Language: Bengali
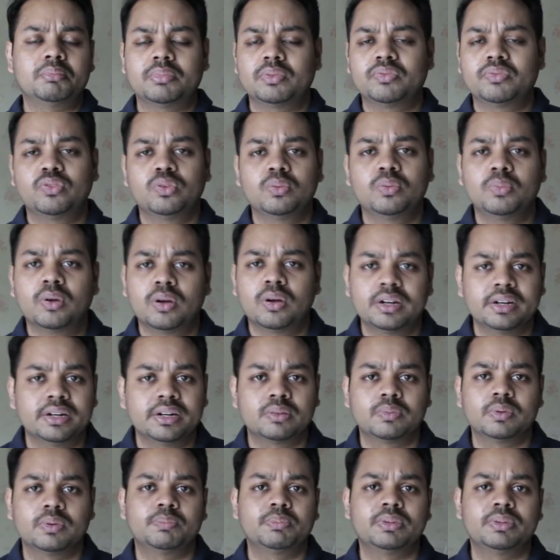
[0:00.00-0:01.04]
ফুটবলের
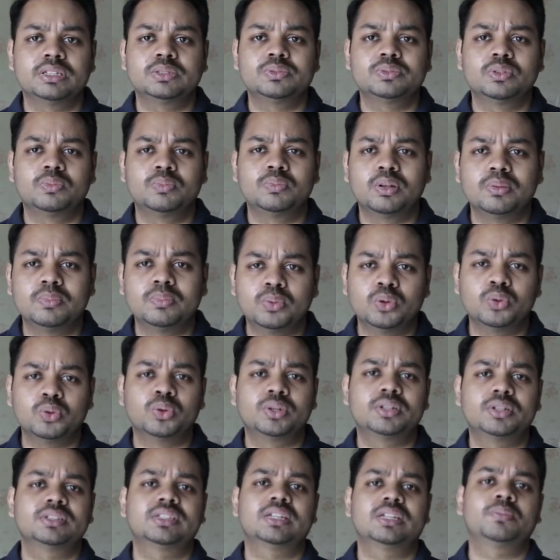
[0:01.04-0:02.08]
ইকুইপমেন্টস ফুটবল বুট
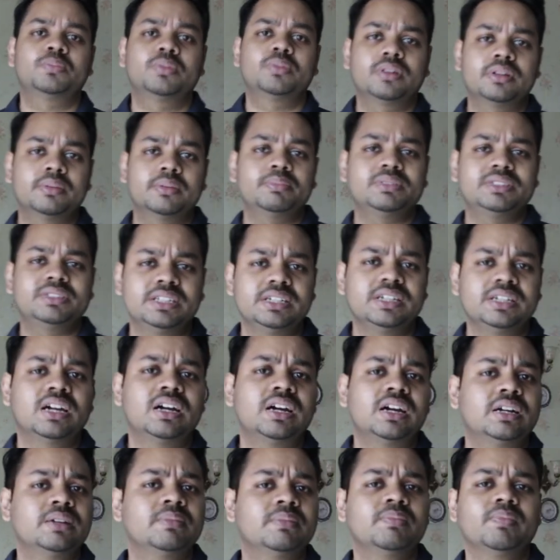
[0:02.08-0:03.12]
তারপরে সিন
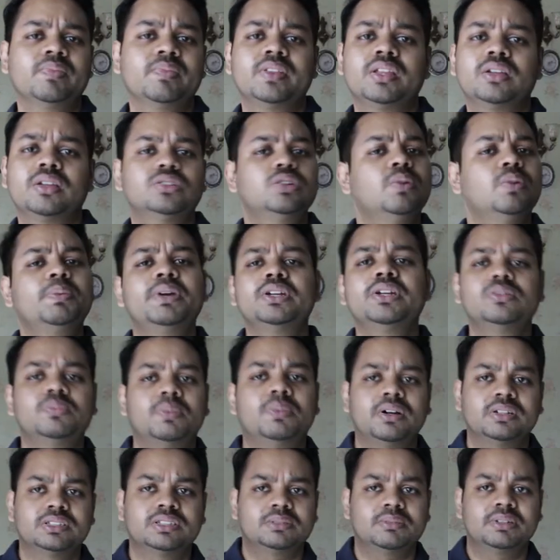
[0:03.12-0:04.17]
গার্ড সব কিছু
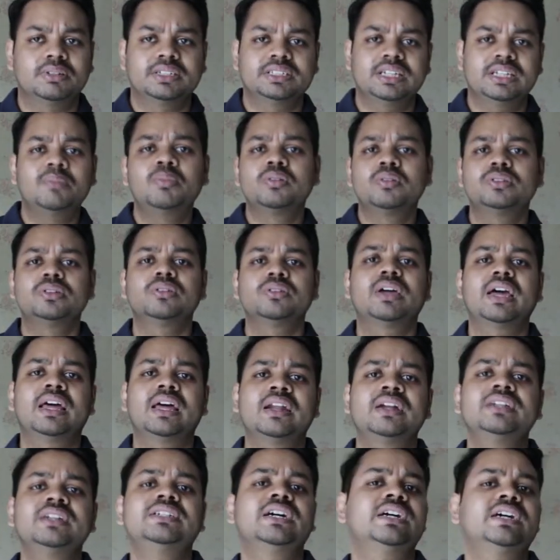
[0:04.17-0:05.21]
পাওয়া যায় মানে যাবতীয়
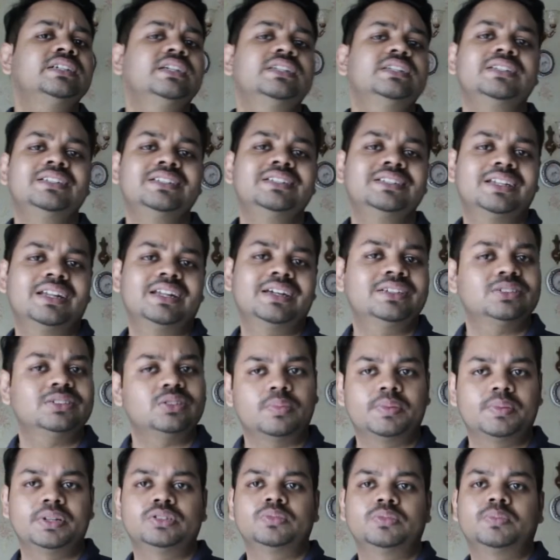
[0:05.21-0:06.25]
খেলার যা যা জিনিস লাগে
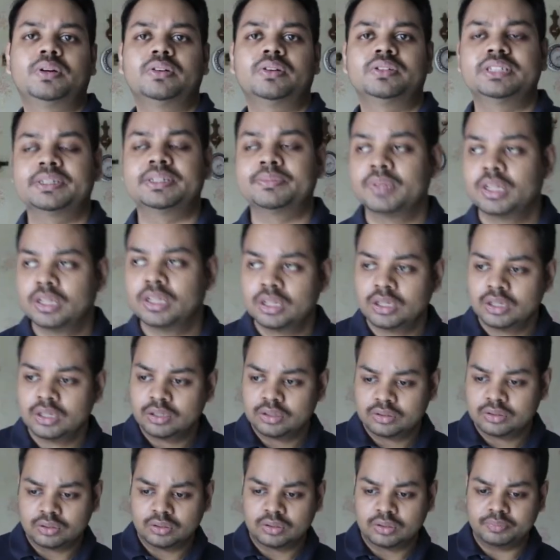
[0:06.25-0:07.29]
সব কিছু পাওয়া যায়
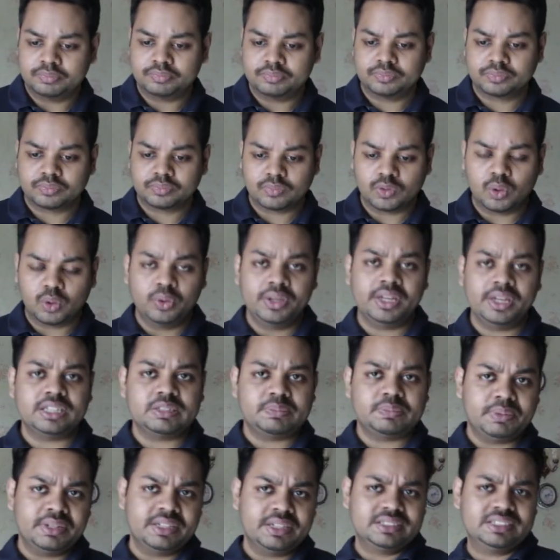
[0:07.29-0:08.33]
তো ওই
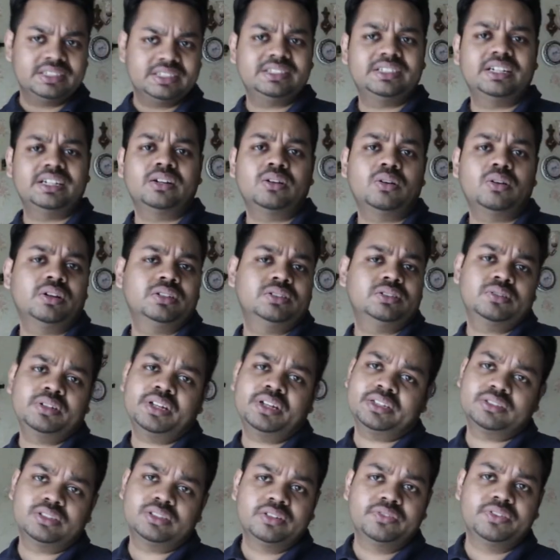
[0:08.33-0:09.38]
এক্সপিরিয়েন্সটা শেয়ার করার জন্য
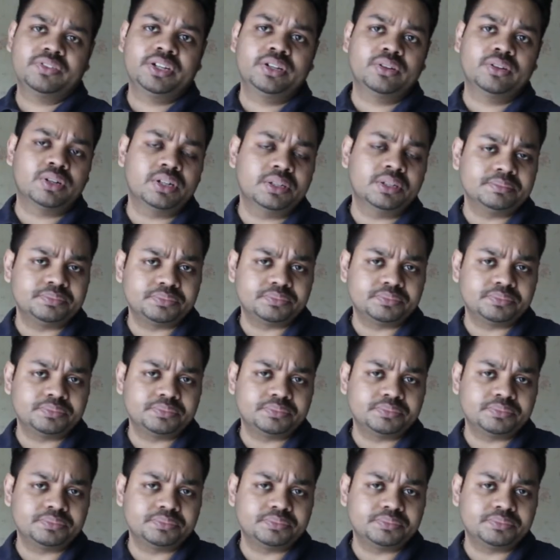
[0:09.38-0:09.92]
অ্যাকচুয়ালি ভিডিওটা